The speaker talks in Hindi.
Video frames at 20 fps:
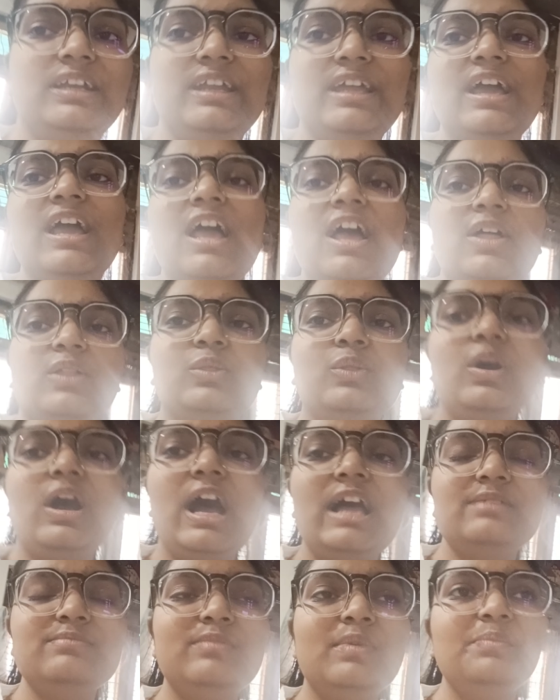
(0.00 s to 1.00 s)
करने तो
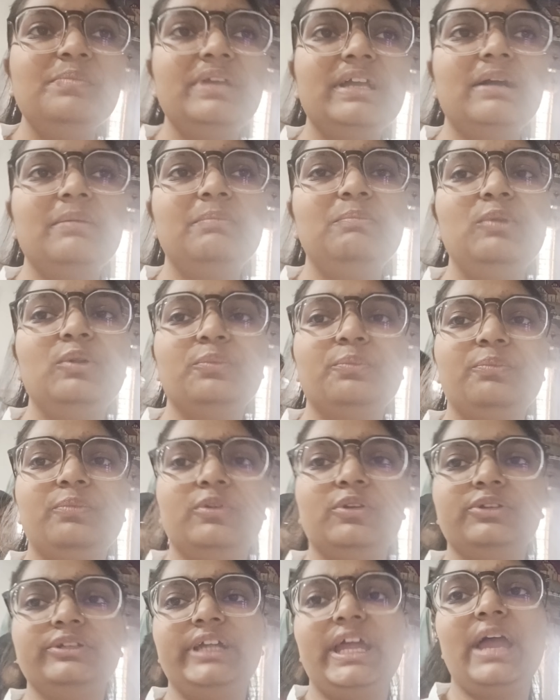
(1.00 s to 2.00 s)
आज मम्मी का
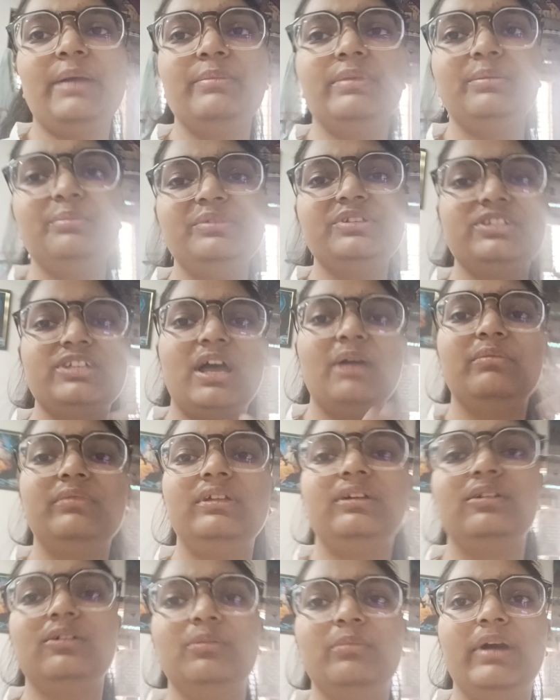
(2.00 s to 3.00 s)
प्रोग्राम है हमें शाम
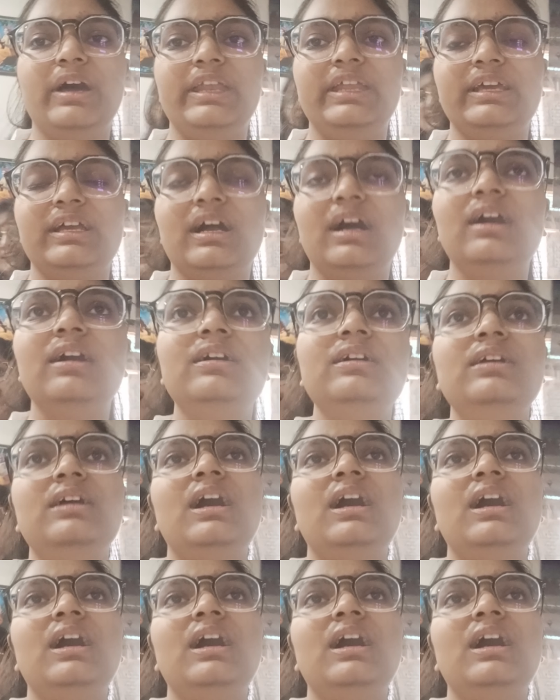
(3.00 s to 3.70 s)
तक घुमाने का